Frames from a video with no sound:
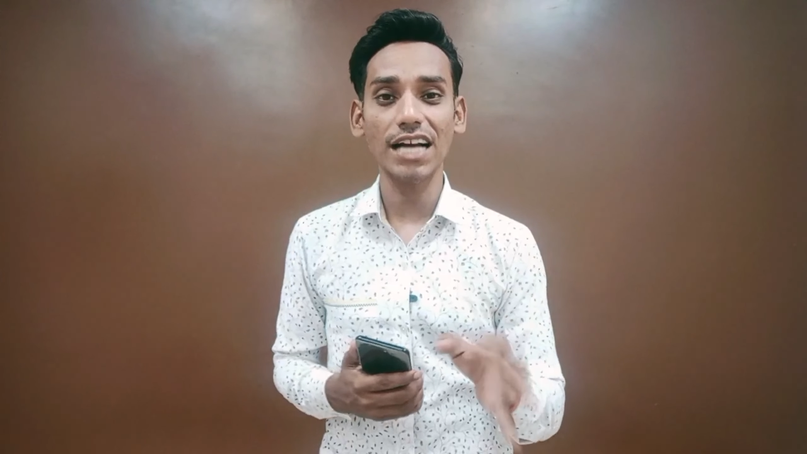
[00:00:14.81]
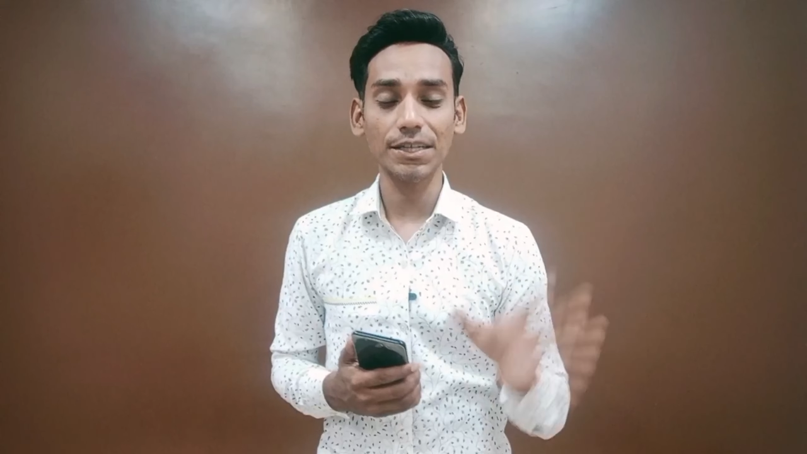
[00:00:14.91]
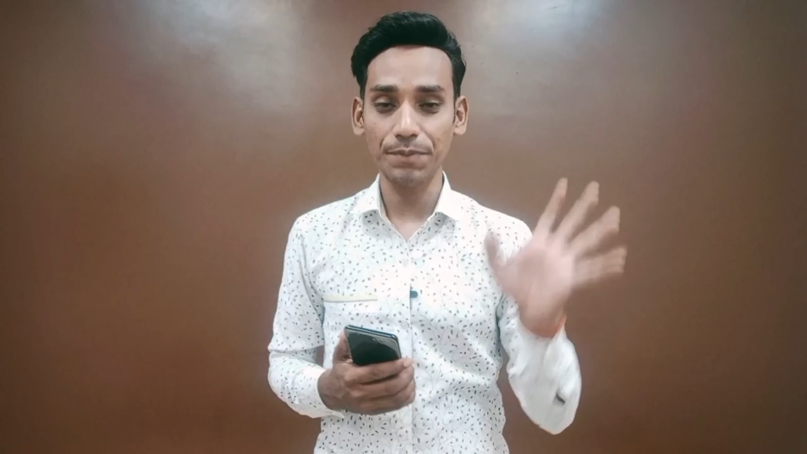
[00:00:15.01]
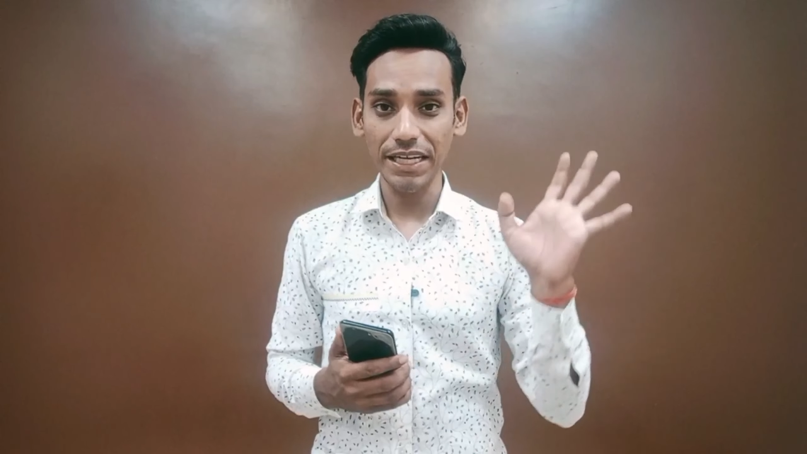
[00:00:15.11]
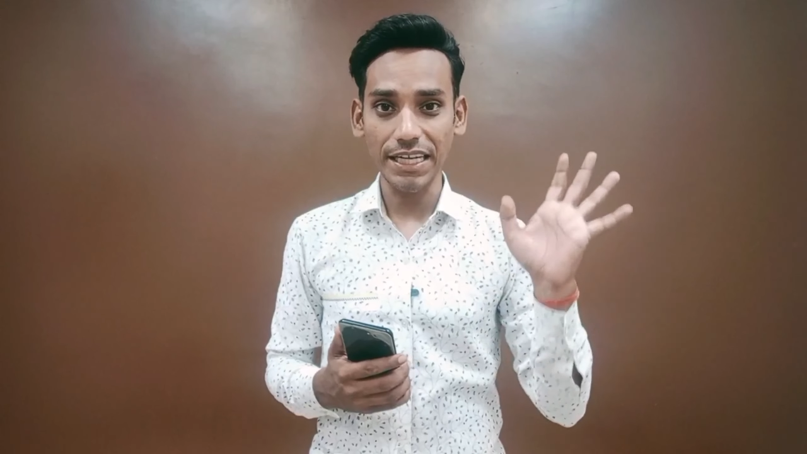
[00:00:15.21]

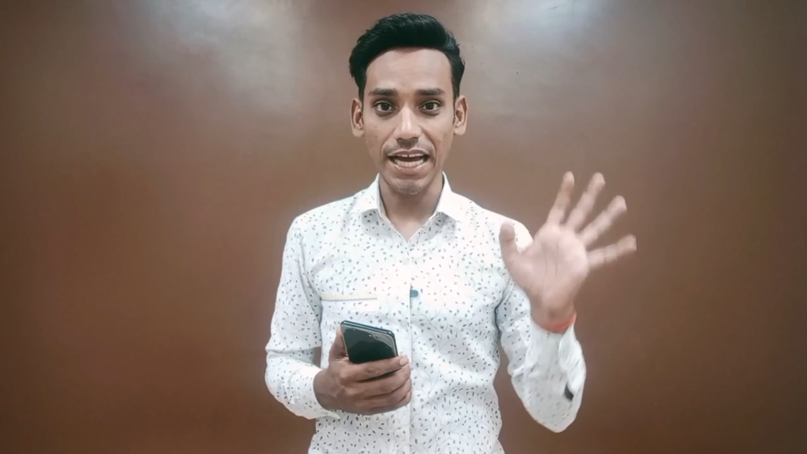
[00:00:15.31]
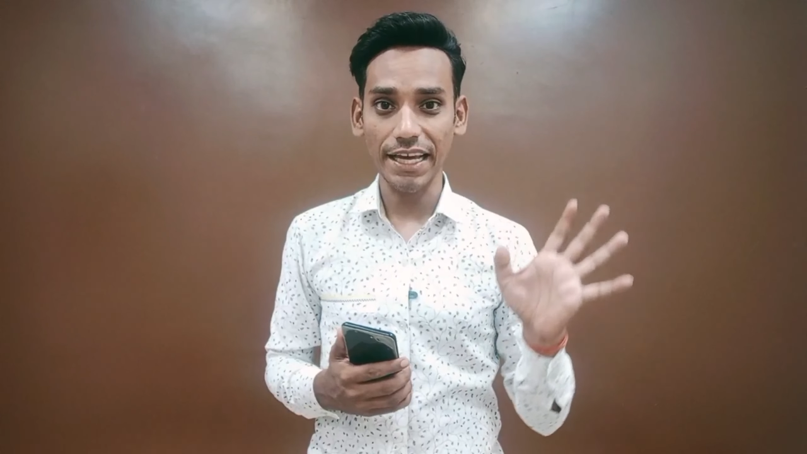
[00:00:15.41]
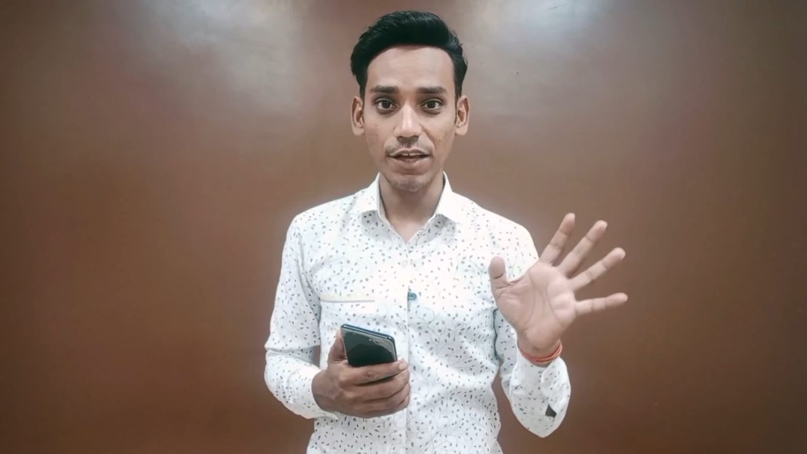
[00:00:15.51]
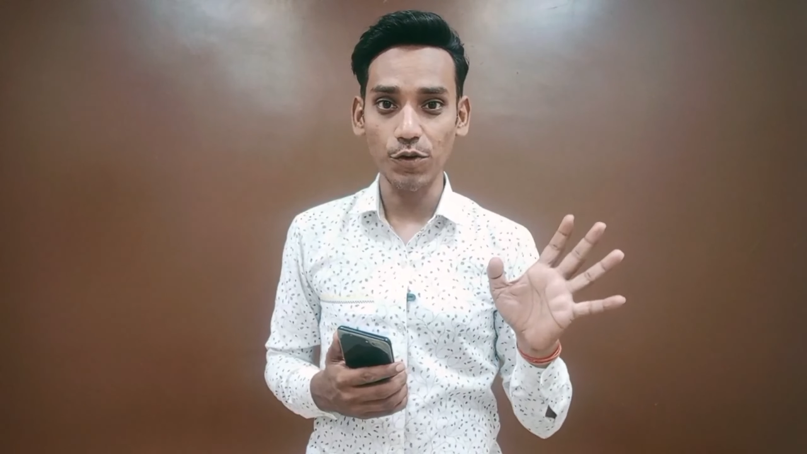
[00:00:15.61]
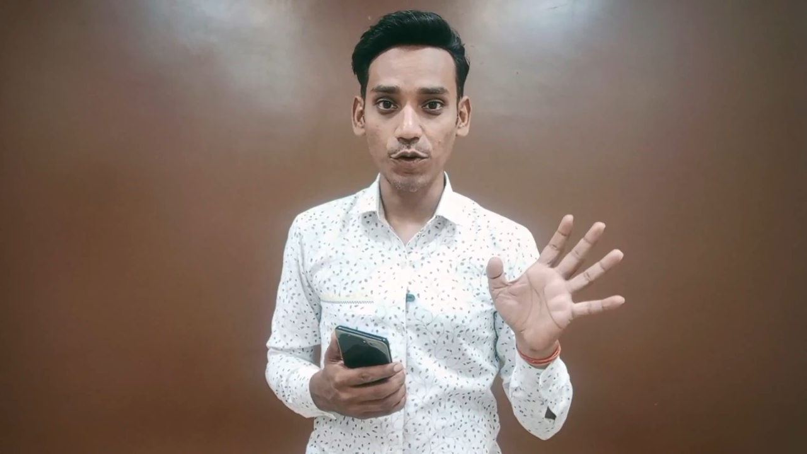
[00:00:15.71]
आज अपडेट
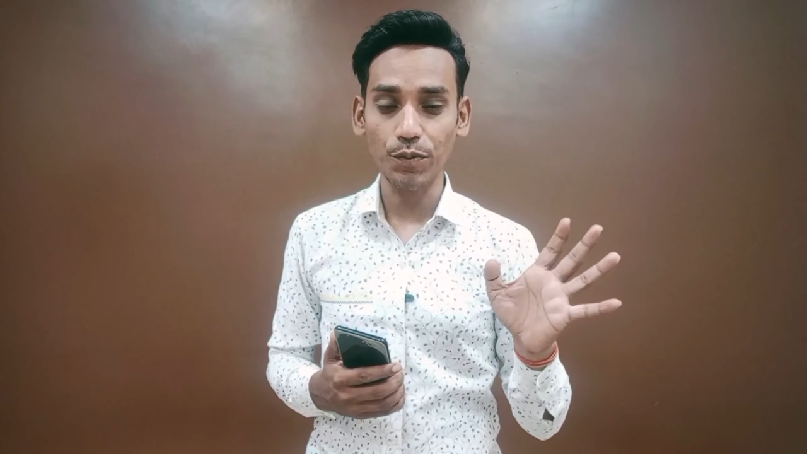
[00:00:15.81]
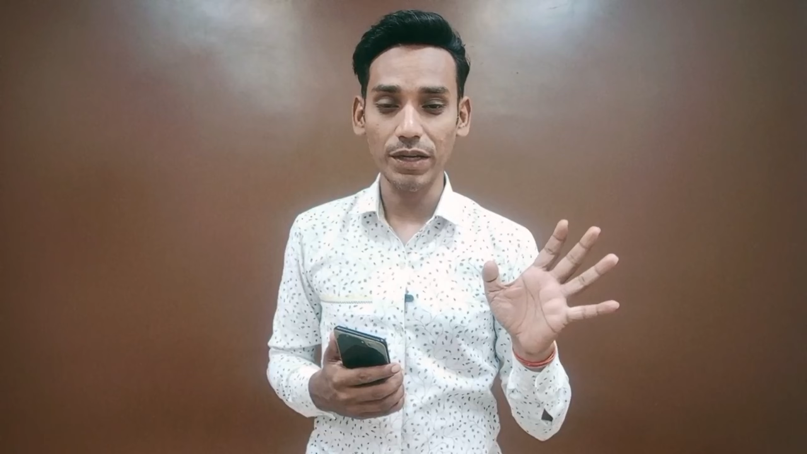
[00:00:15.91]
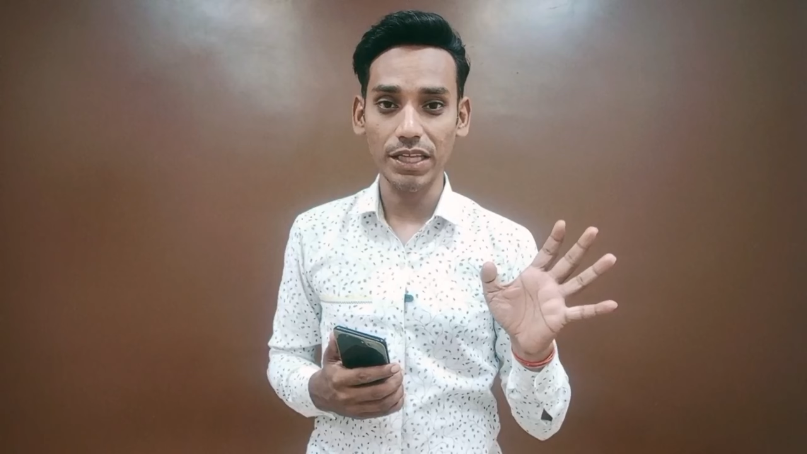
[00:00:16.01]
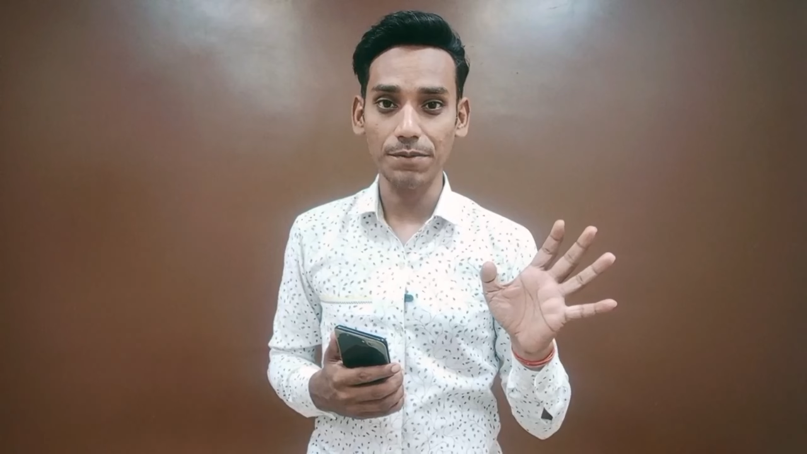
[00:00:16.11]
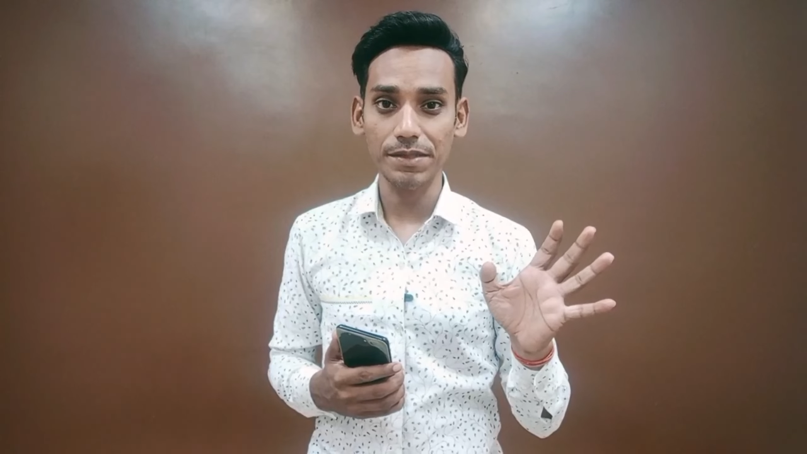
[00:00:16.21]
आ गया यूट्यूब
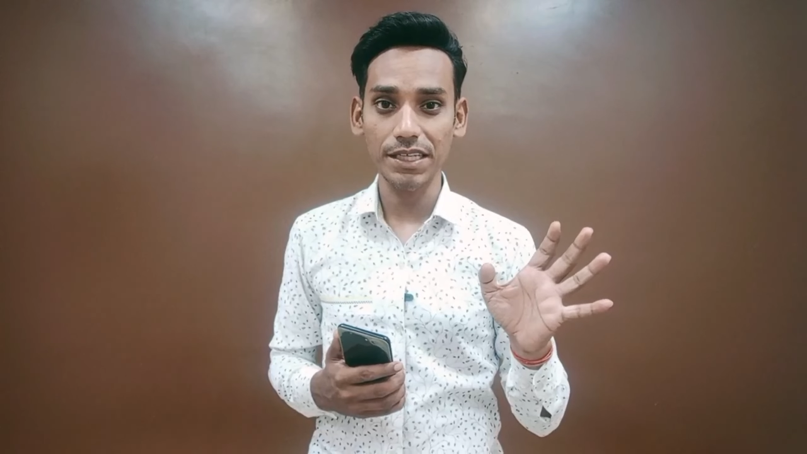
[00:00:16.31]
की तरफ